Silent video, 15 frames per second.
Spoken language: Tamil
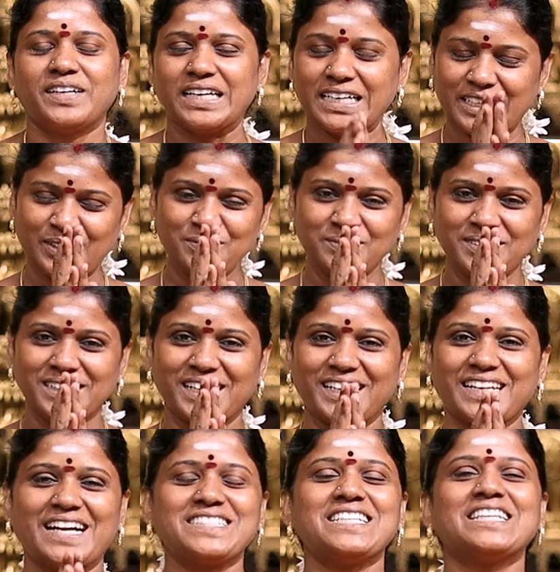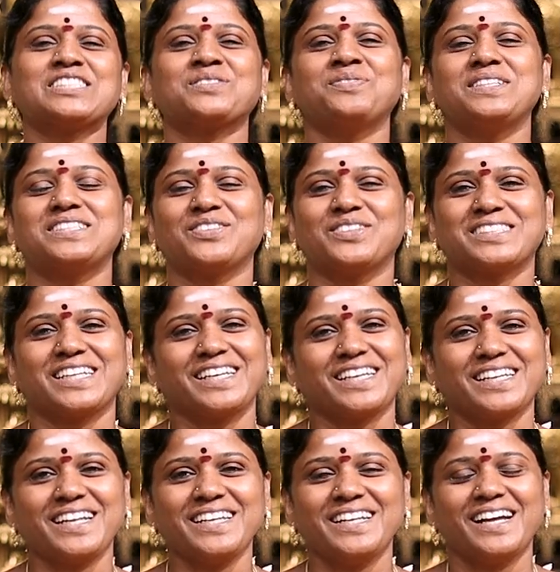வணக்கம் ராஜலட்சுமி
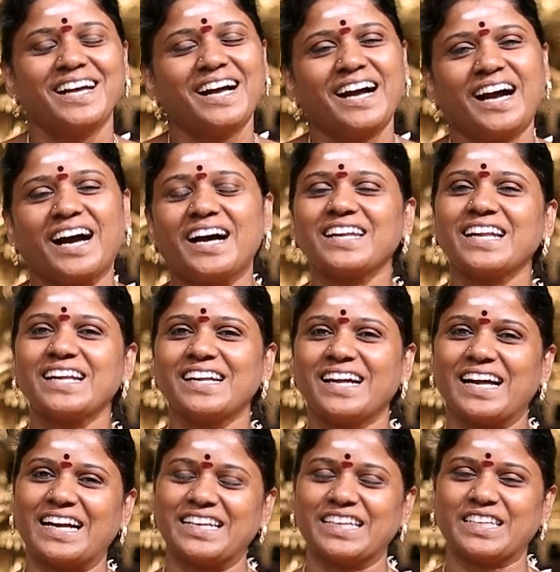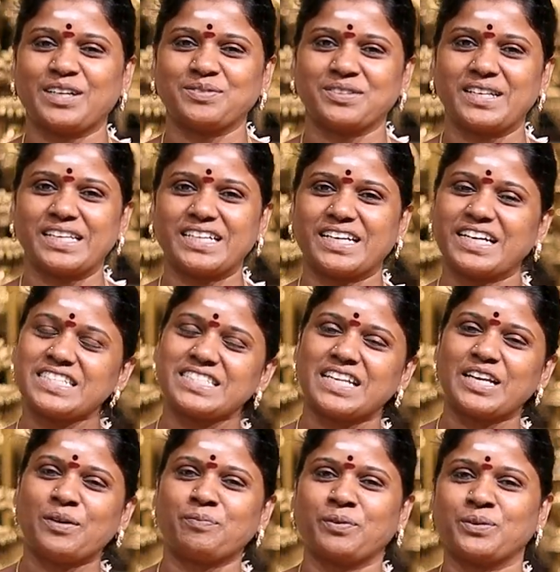சிவசங்கரன் ஆர்எல் ஹேண்டிகிராஃப்ட்ஸ் இலக்கு கடை
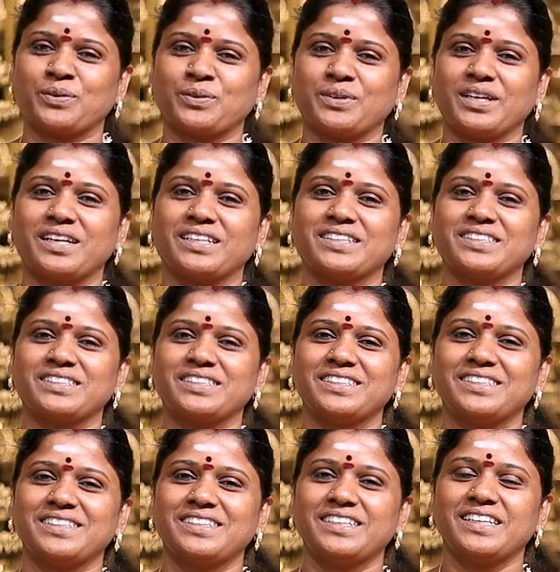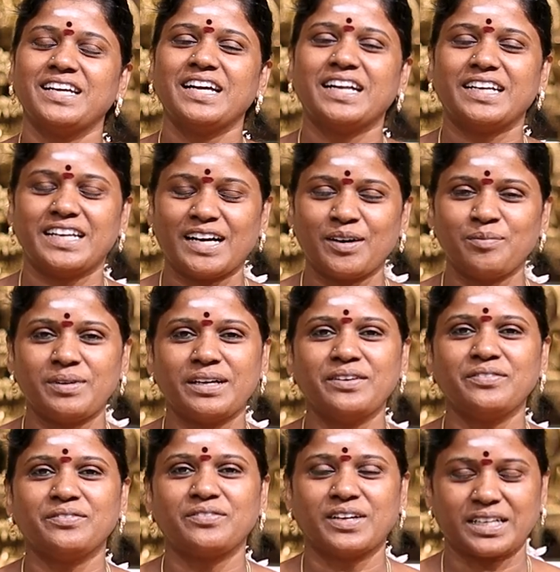சென்னை போரூரிலிருந்து நாம்
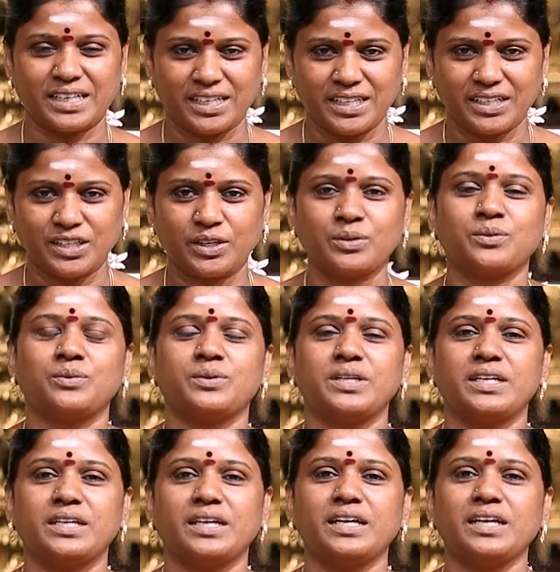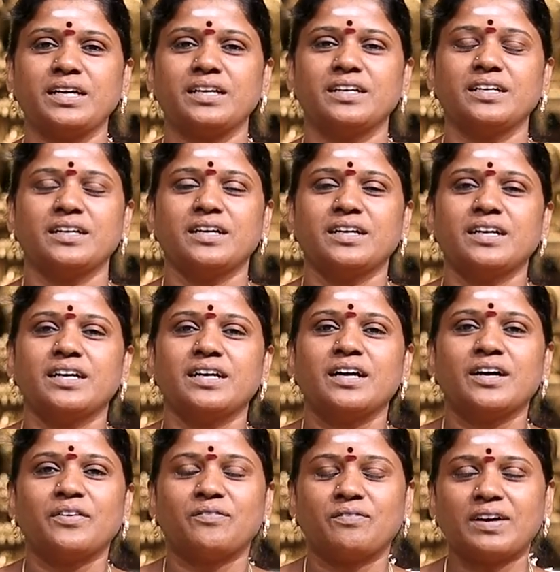வர இருக்கக்கூடிய
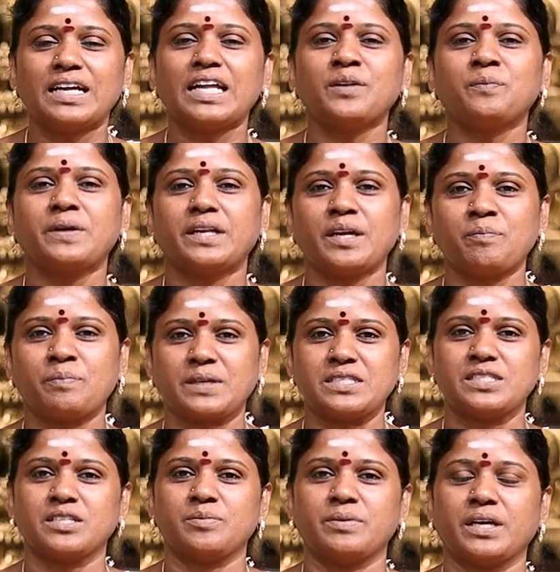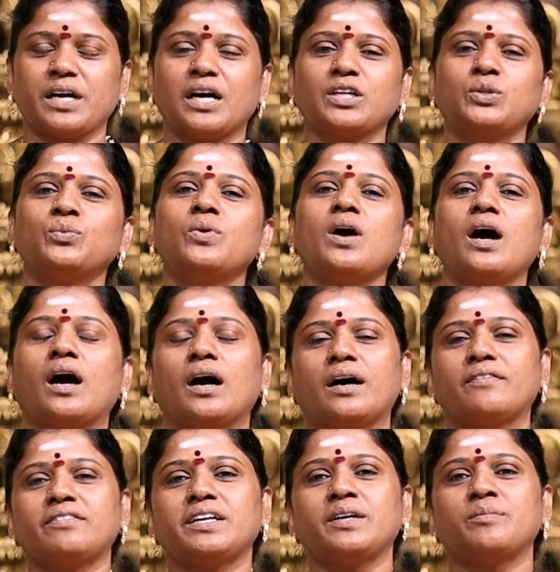வளர்பிறை பஞ்சமி அதுவும்
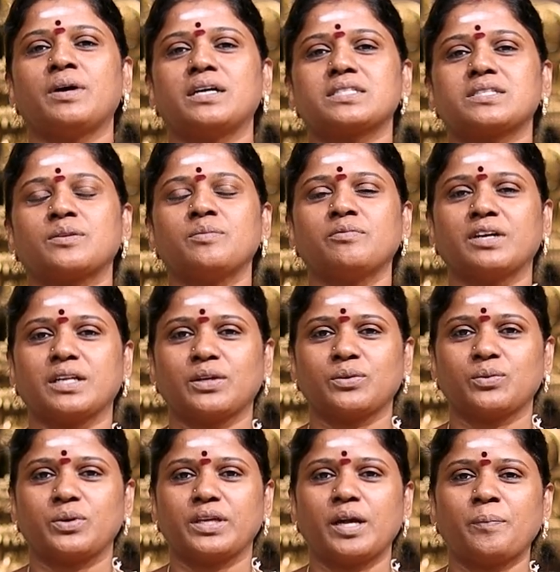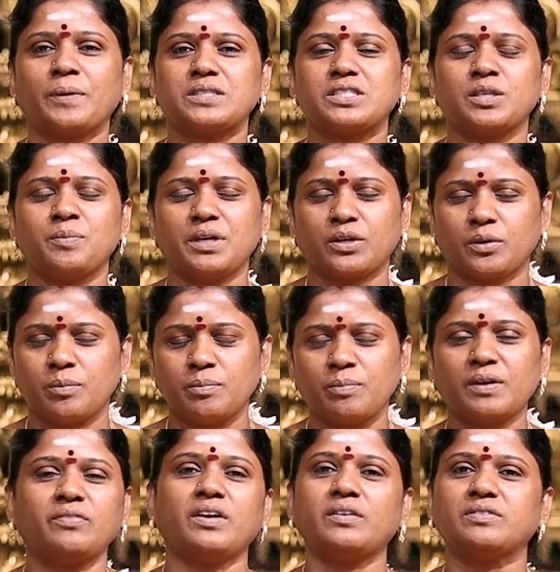ஆவணி மாதம் வரக்கூடிய பஞ்சமி
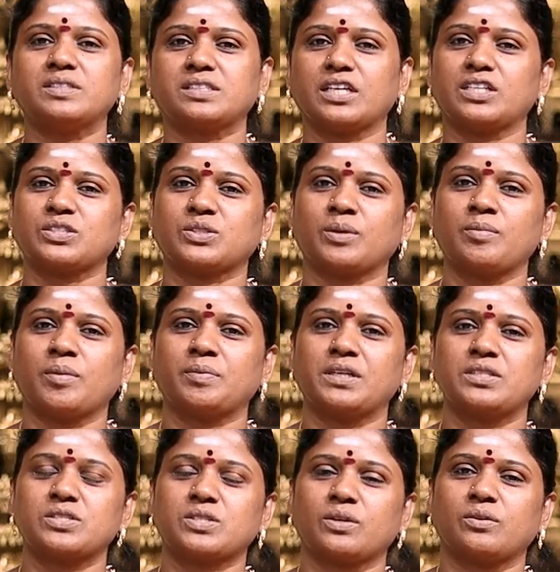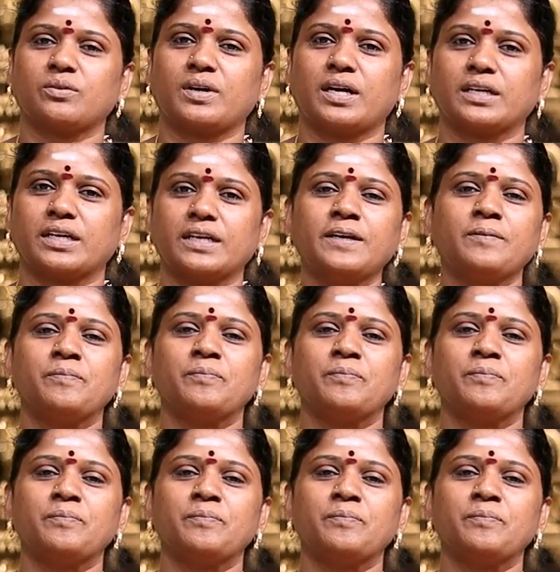ரொம்பவே விசேஷம் அப்படின்னு சொல்லுவாங்க